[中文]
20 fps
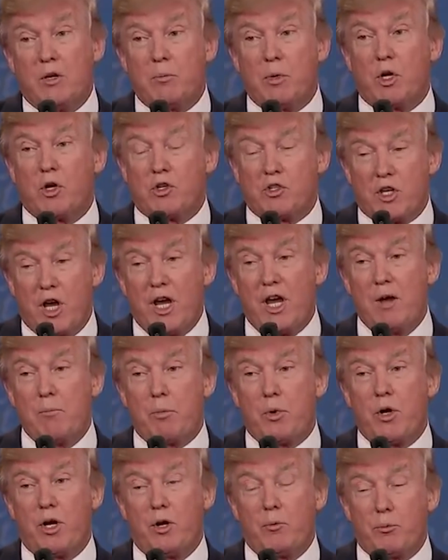Because I am
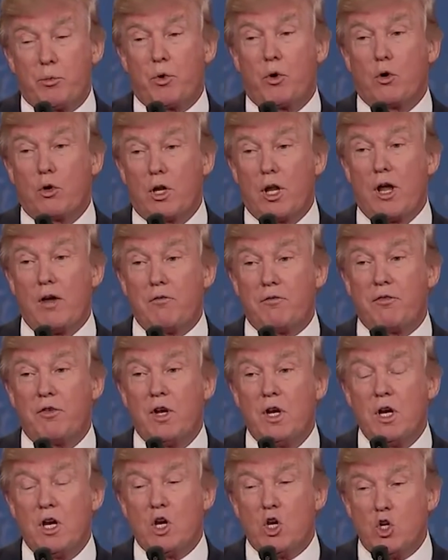putting pro-life
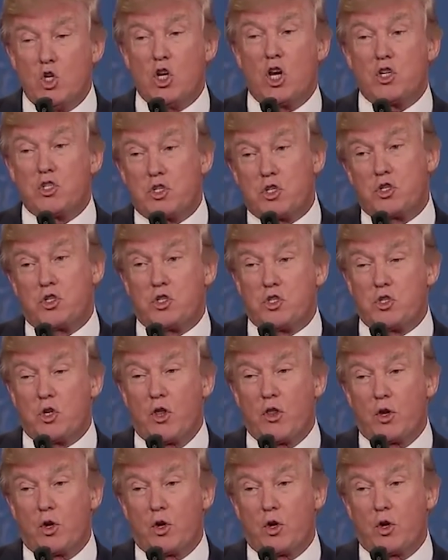justices on the